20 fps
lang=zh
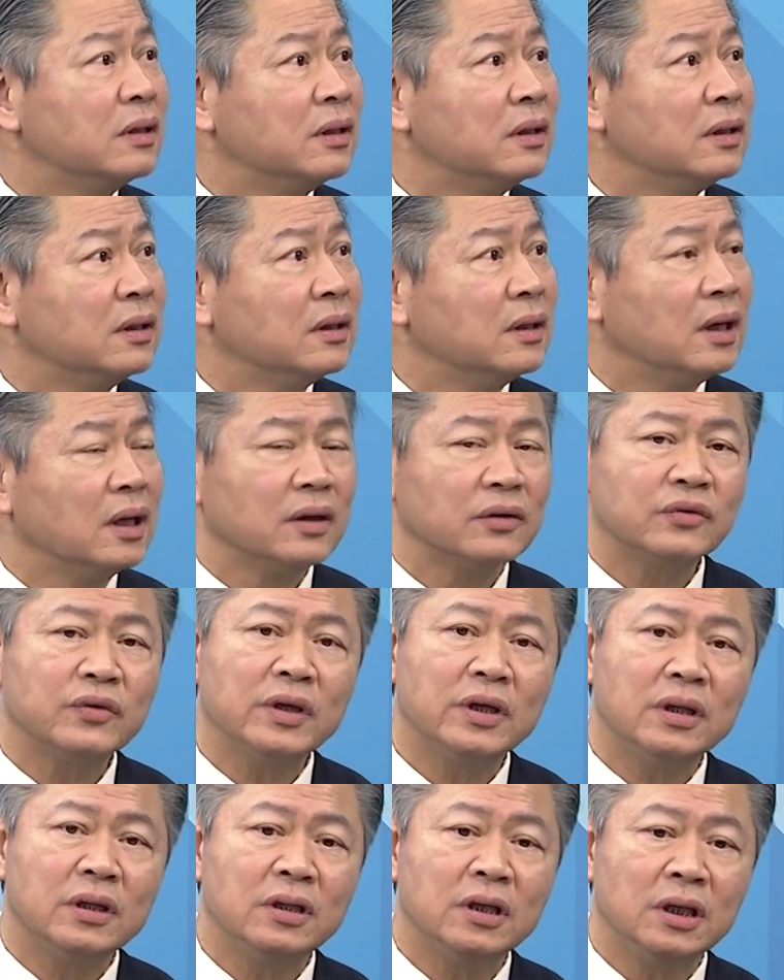嗯。哦，所
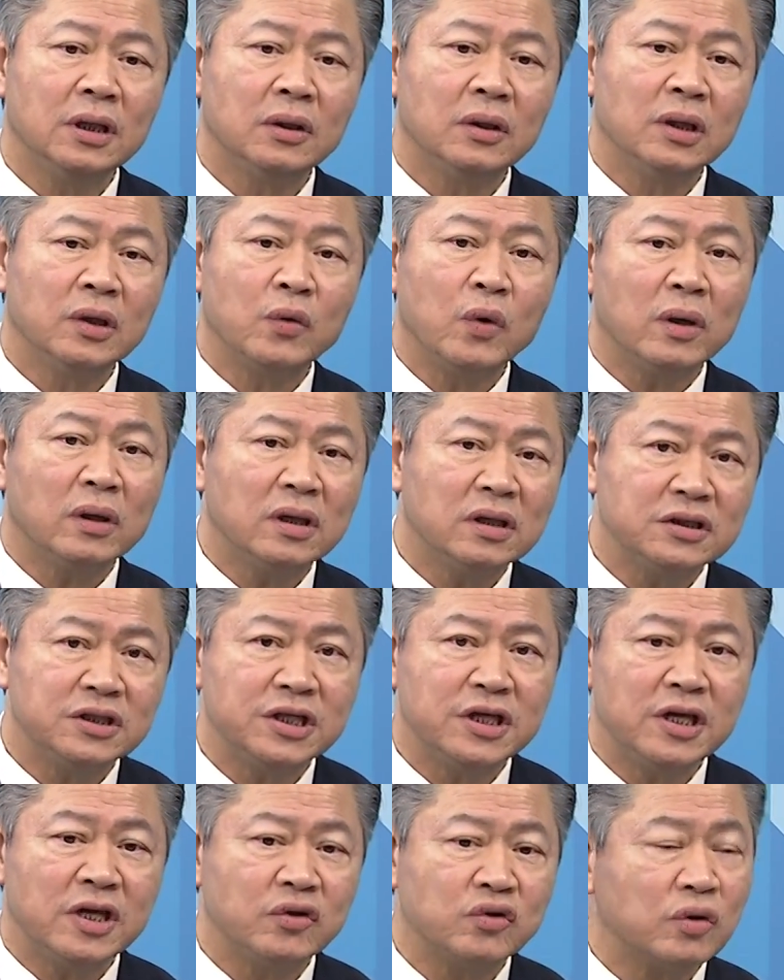以你你光刻
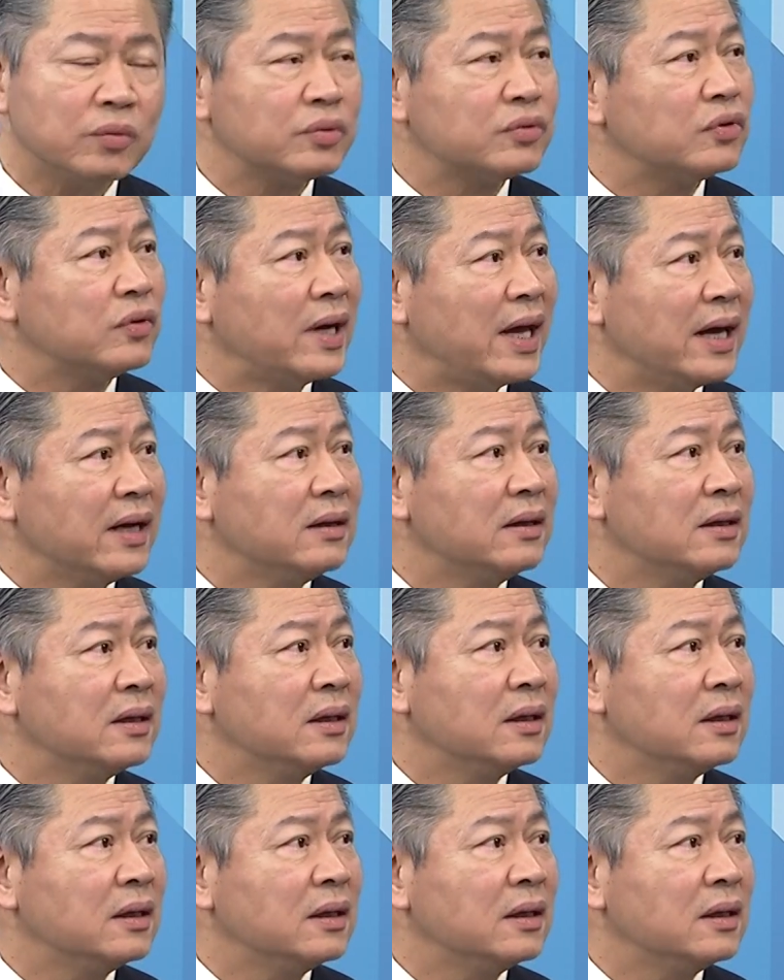机你也做不出来。